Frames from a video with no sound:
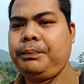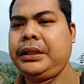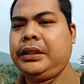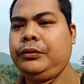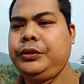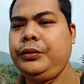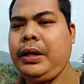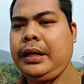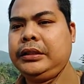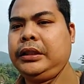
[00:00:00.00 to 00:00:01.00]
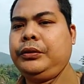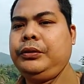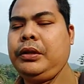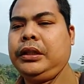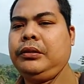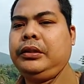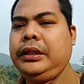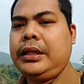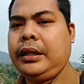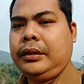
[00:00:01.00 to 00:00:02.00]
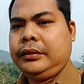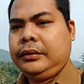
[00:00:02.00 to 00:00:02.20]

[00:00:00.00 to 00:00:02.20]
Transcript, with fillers: persetujuan setuju atau tidak